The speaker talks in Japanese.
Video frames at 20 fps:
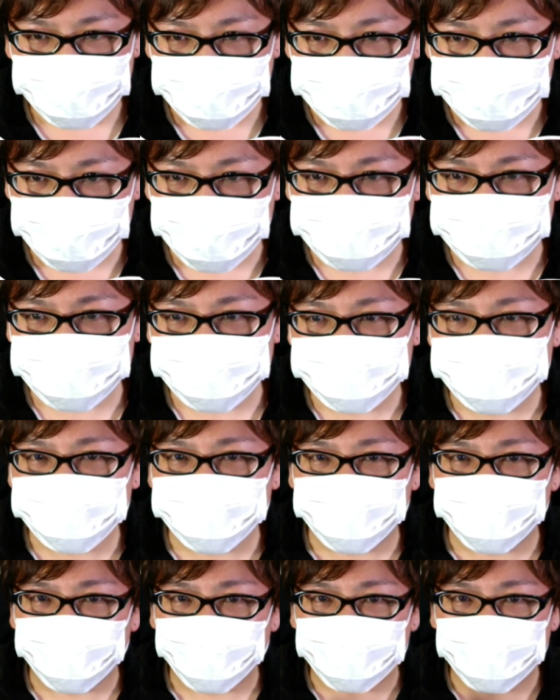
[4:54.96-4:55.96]
また次の
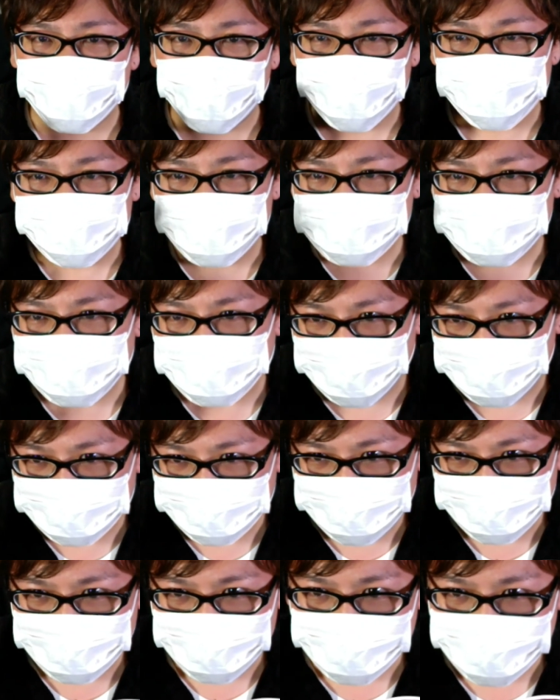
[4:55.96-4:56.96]
動画で会いましょ
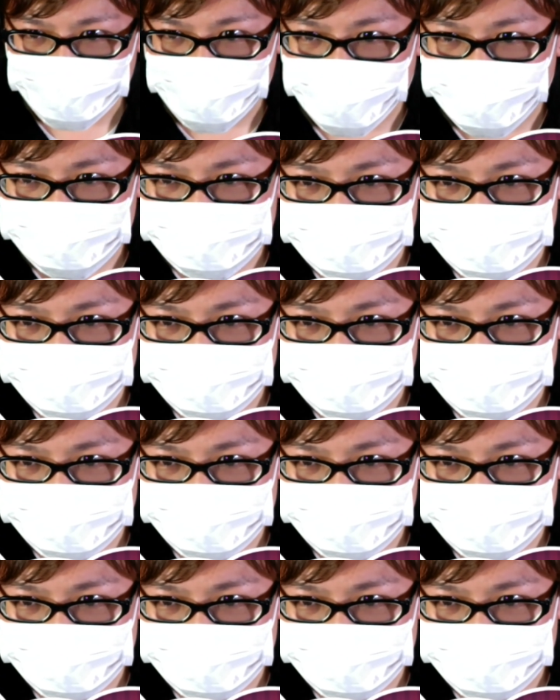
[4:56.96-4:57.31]
うでは